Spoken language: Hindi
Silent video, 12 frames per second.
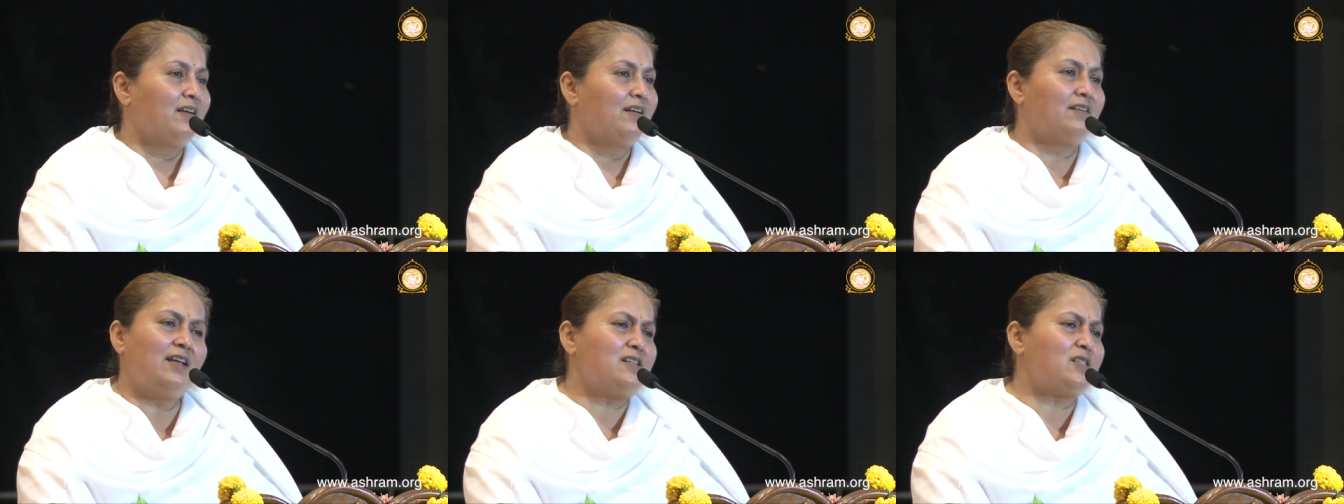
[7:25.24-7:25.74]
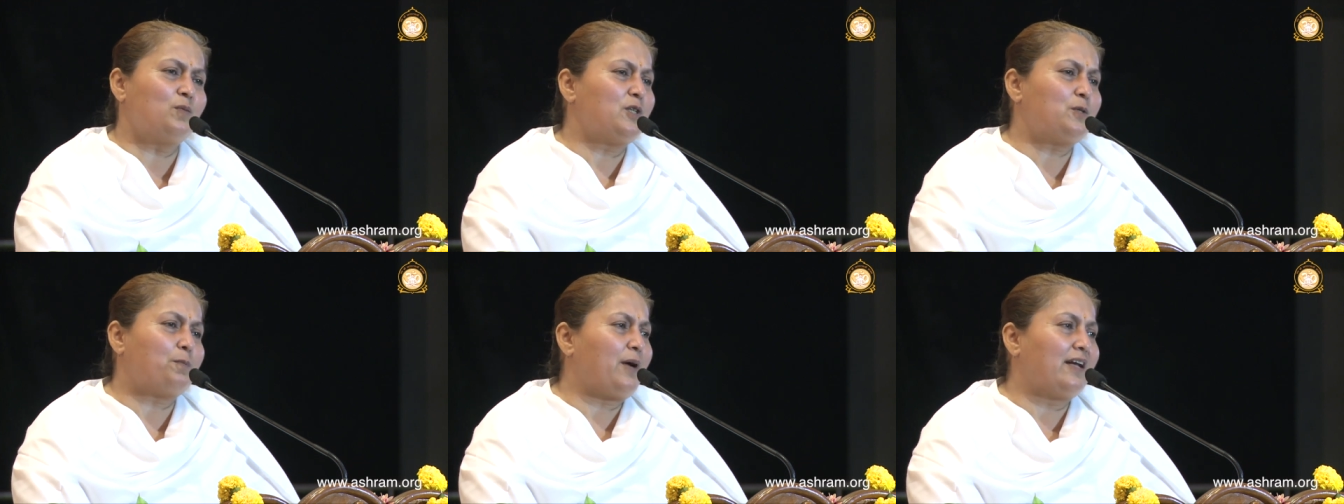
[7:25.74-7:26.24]
नहीं
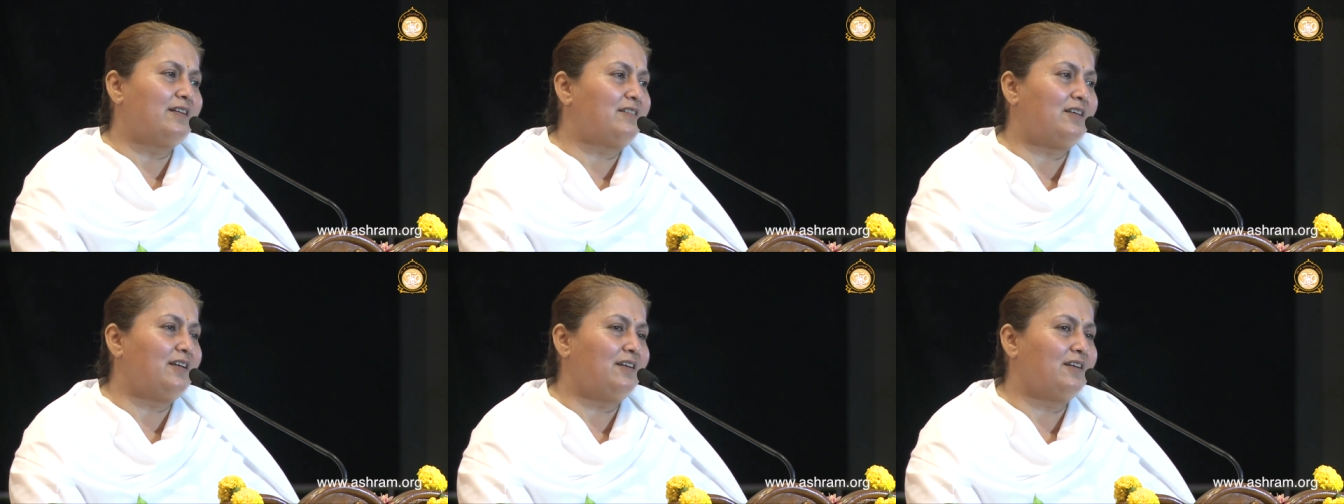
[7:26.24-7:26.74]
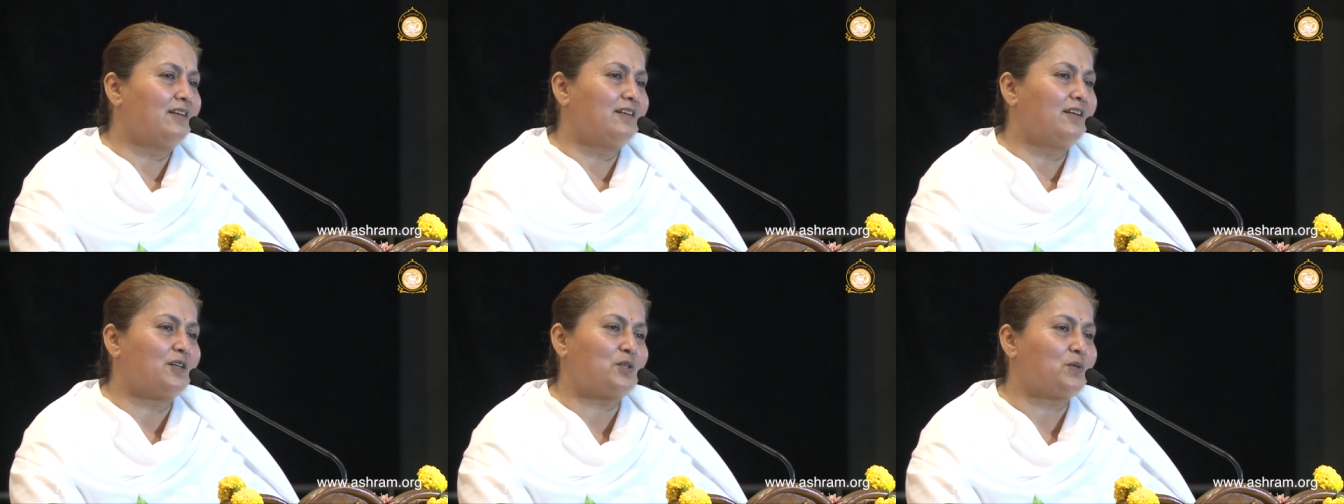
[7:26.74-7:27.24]
समझ पाई थी
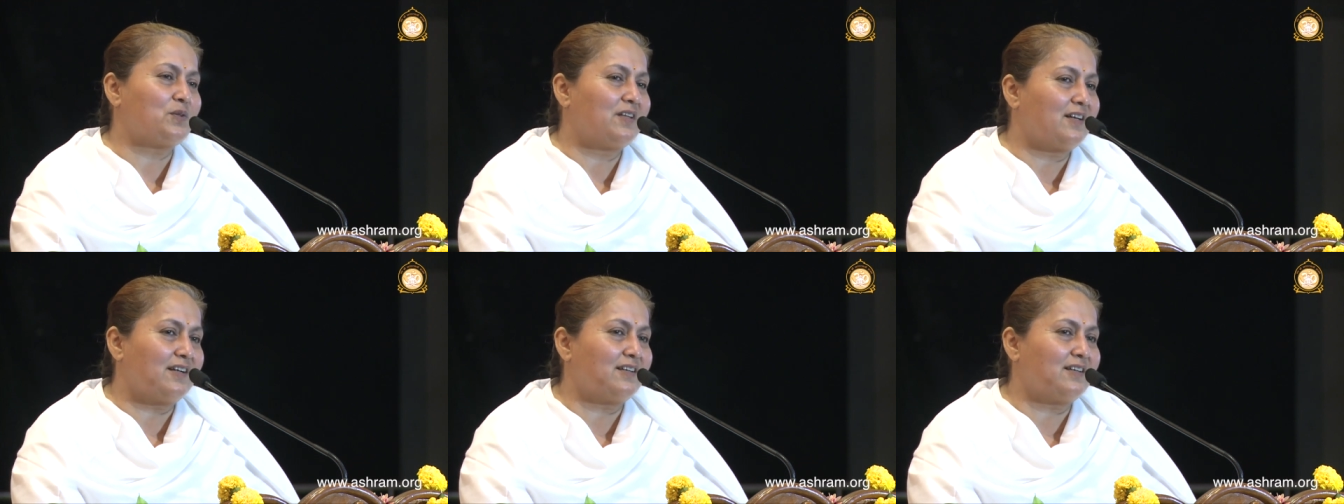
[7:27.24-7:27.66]
यशोदा